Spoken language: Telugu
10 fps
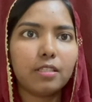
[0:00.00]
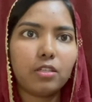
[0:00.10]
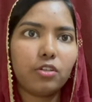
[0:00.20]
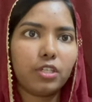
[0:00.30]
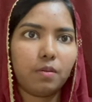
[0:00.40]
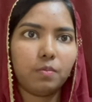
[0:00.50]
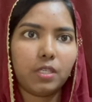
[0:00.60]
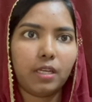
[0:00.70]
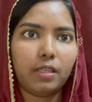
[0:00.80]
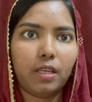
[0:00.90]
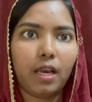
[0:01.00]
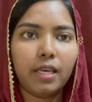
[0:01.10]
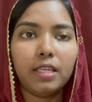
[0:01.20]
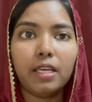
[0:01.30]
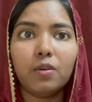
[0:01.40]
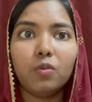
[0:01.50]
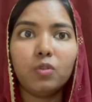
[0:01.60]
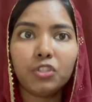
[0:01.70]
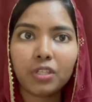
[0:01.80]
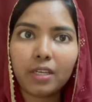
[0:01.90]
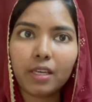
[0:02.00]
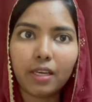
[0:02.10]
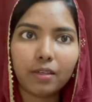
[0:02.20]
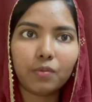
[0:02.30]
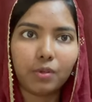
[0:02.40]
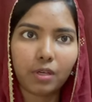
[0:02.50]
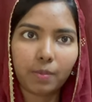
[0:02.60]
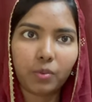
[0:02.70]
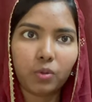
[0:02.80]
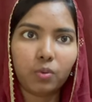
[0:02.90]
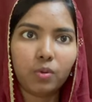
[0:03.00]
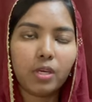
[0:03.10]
డిస్ట్రాయ్ చేయడం జరిగింది అయితే యోషియా కింగ్ ఉన్నప్పుడు